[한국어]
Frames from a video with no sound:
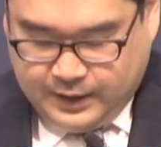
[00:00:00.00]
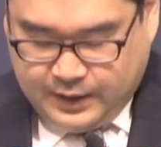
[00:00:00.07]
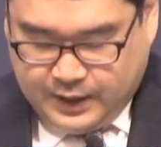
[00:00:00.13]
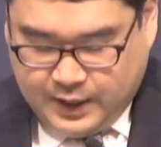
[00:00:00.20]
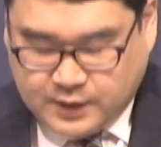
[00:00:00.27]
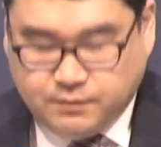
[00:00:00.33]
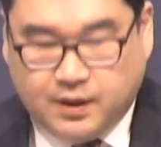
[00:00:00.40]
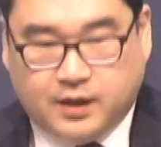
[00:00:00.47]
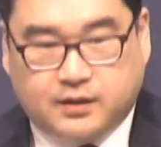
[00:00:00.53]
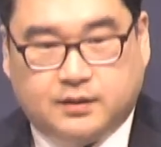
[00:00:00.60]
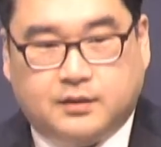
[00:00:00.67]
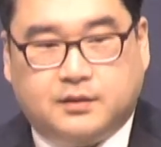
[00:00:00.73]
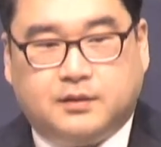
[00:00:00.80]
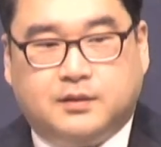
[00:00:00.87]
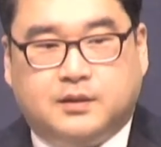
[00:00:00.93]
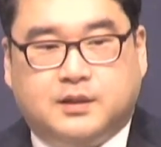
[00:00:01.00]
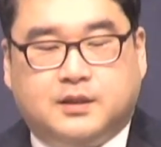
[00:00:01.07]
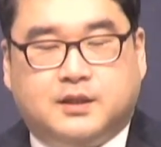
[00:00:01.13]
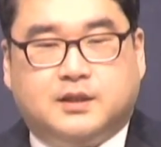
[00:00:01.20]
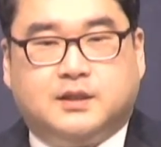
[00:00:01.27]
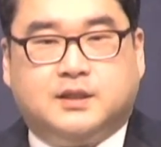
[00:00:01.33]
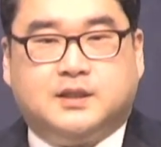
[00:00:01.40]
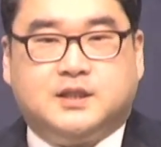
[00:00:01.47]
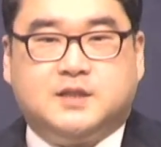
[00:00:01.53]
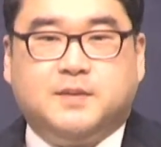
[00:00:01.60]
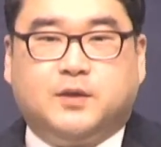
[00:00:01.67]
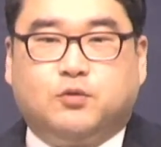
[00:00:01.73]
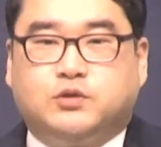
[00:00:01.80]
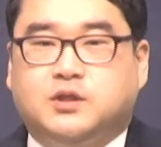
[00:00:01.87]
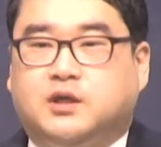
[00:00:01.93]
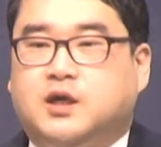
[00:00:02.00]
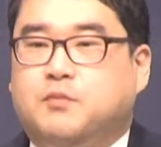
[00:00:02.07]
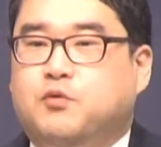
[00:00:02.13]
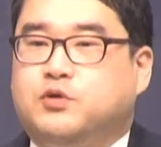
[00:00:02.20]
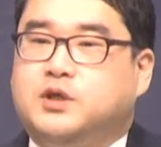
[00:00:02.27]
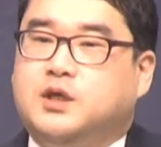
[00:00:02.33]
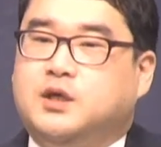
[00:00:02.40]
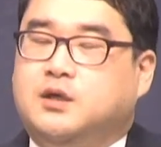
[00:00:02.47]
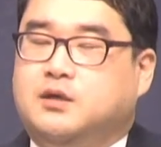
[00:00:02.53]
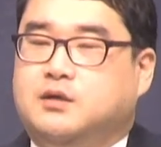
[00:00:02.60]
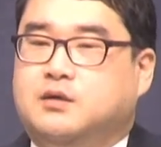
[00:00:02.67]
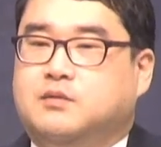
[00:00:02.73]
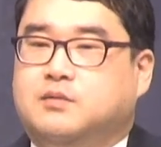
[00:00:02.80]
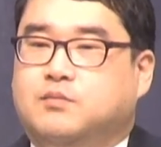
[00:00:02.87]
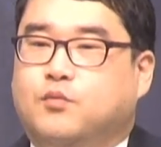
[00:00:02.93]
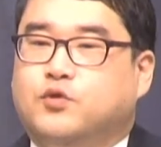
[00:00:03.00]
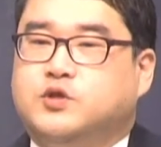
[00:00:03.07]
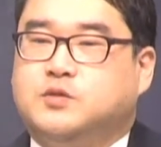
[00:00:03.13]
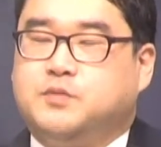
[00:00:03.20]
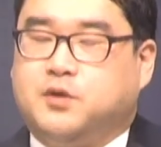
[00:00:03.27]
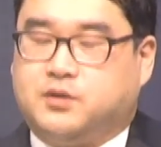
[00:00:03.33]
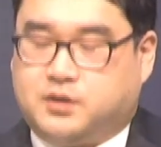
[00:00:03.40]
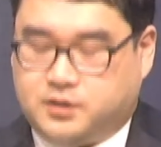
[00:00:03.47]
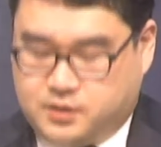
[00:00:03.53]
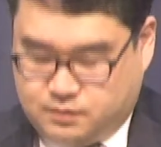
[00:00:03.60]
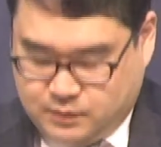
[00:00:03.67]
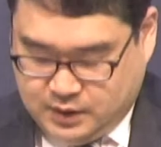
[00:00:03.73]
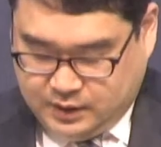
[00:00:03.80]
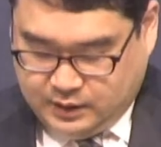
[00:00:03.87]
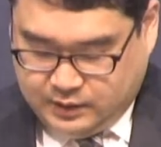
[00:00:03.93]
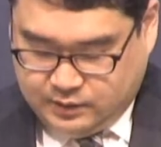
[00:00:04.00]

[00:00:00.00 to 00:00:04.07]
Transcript: 하지만 집에 도착해 보니 모습이 어떻습니까?